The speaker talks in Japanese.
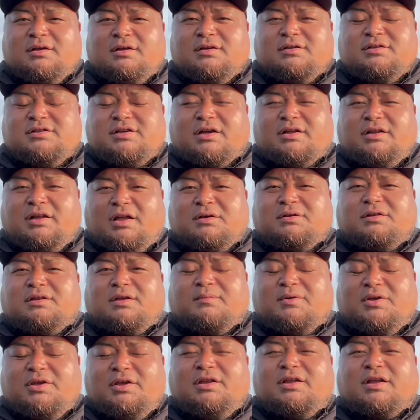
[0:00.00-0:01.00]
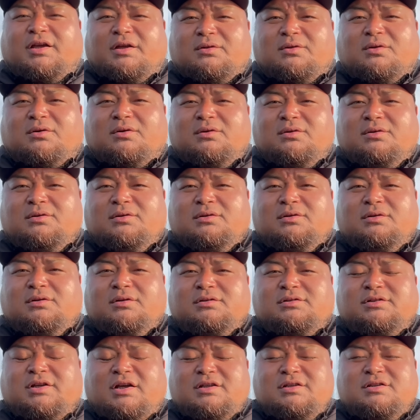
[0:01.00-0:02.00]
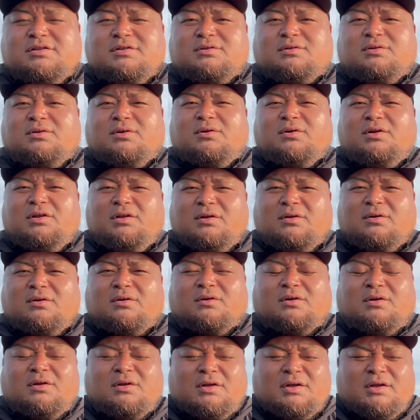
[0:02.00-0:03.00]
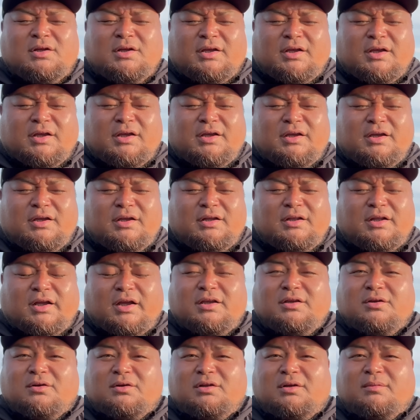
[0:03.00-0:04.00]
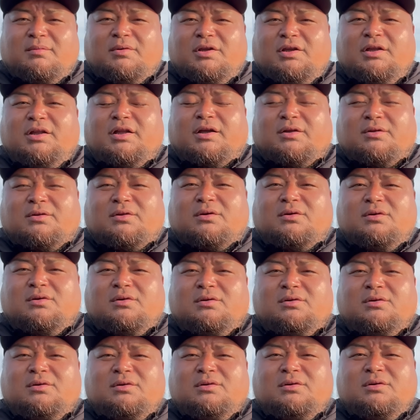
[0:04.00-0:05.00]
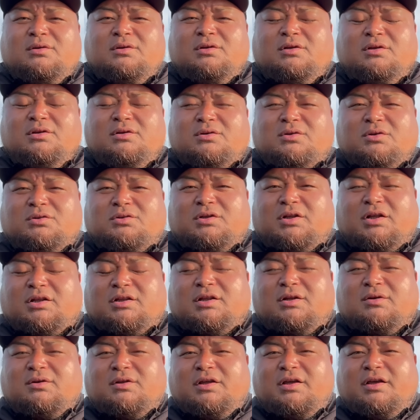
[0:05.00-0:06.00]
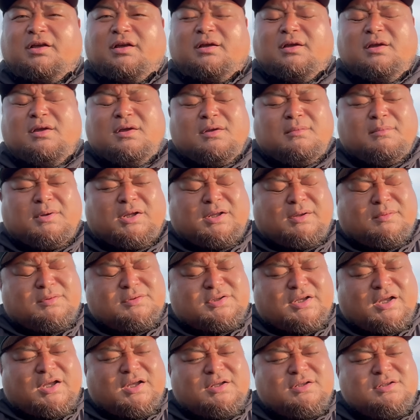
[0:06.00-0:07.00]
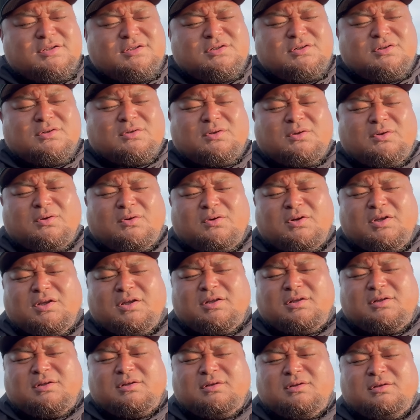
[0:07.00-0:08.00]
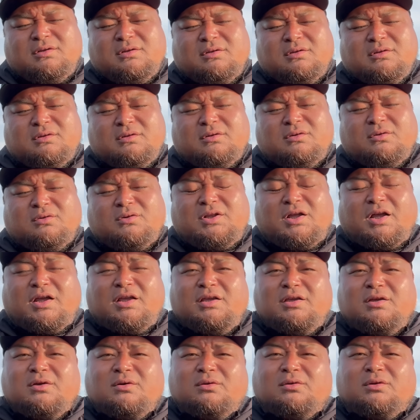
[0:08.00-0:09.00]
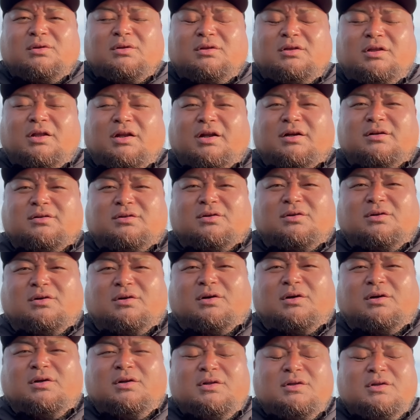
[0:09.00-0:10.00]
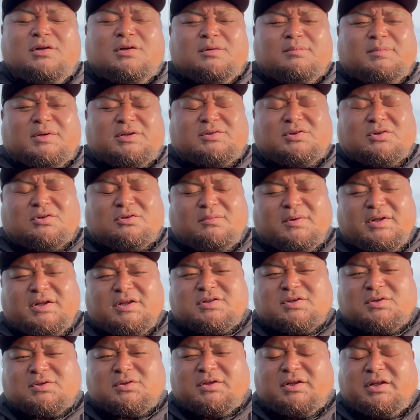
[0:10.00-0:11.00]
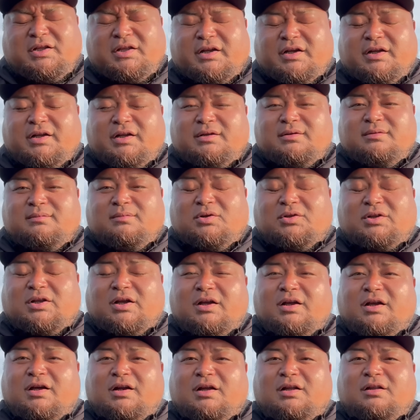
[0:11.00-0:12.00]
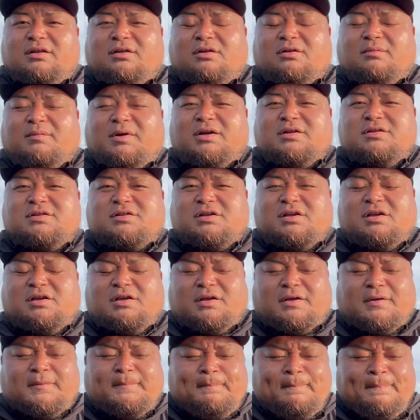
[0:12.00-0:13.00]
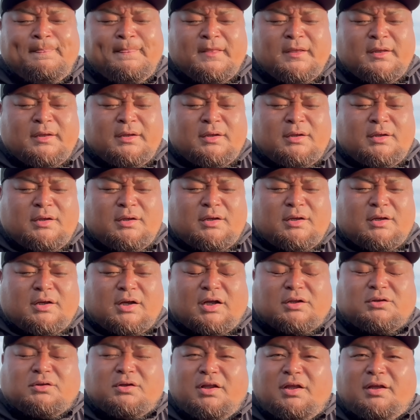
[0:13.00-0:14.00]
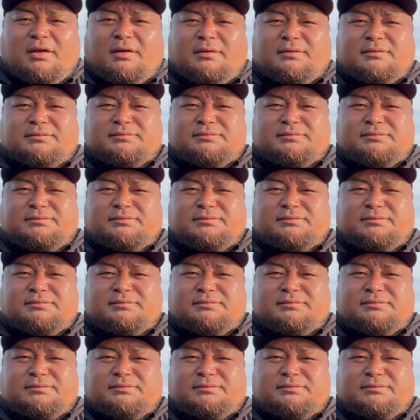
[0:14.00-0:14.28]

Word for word: じゃなくてもいいんだよと。30通りの、内容でもいいんだよということだったので、まあ多分30通りの内容ってなると、まあそこまでちょっとネタが持たんかなっていうのもあるし、あとね、